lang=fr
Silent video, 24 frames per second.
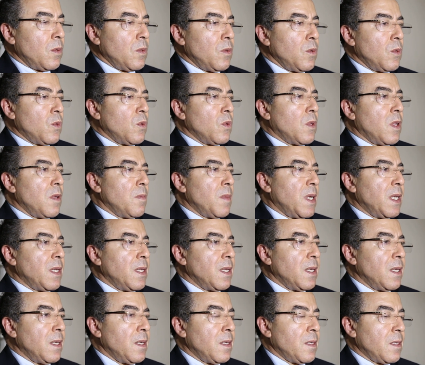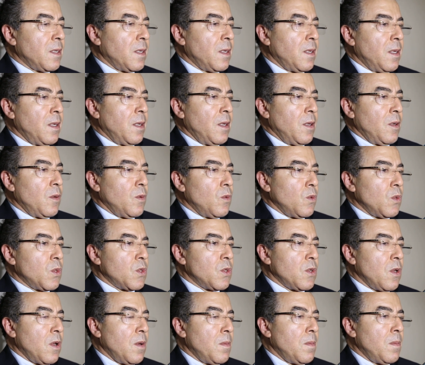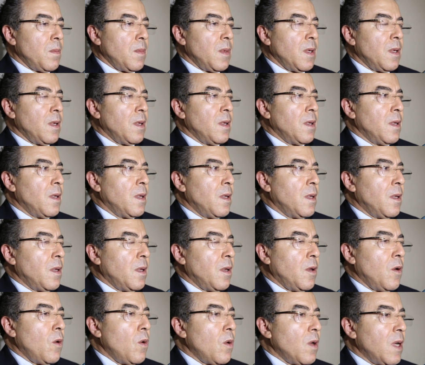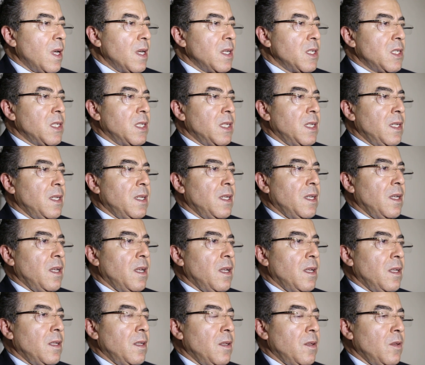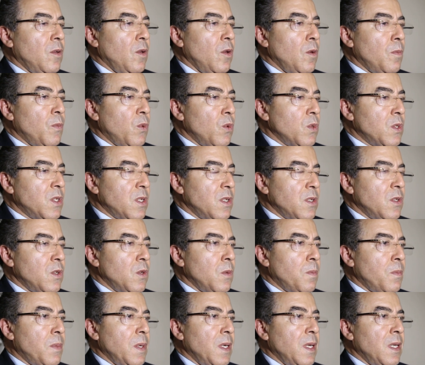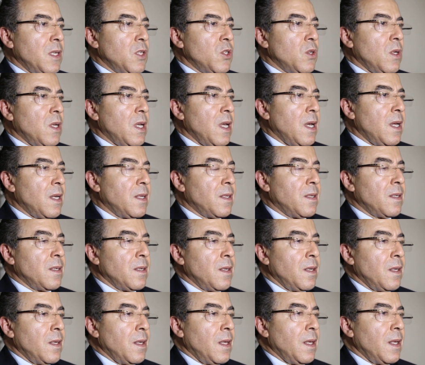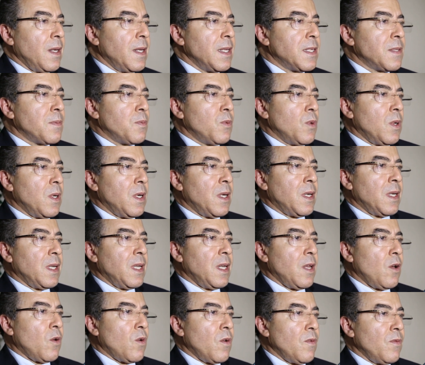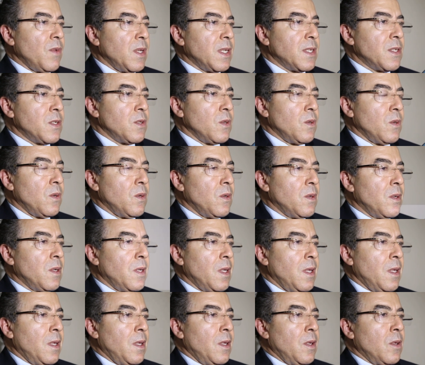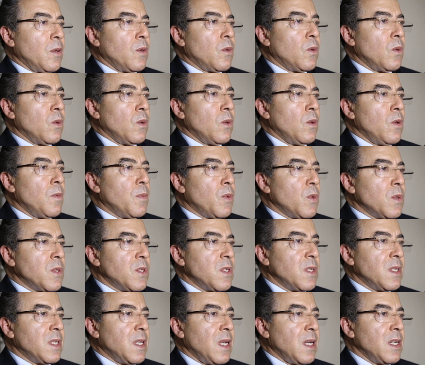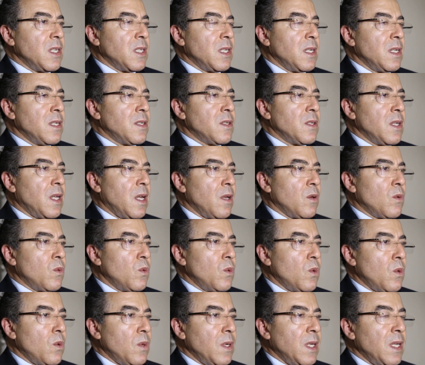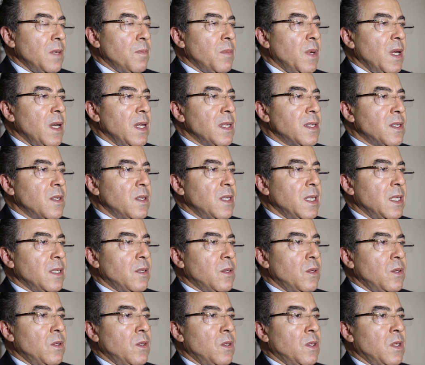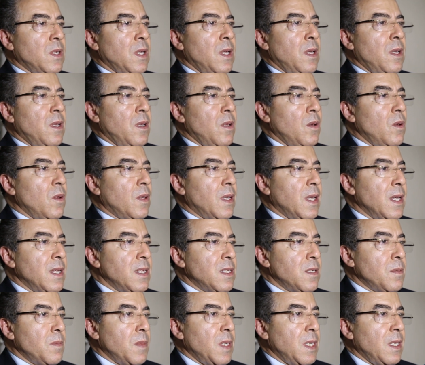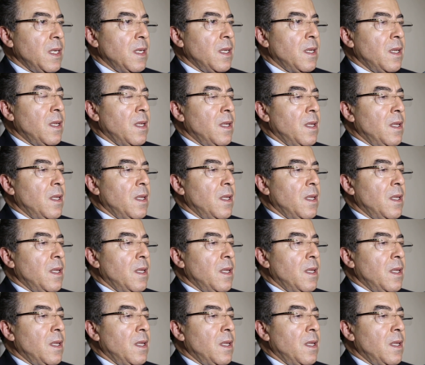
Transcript: de toutes les manières, nous sommes euh, engagés dans le processus de paix. Je garde l'espoir et la conviction que le processus d'Alger sera couronné par la signature le 15 mai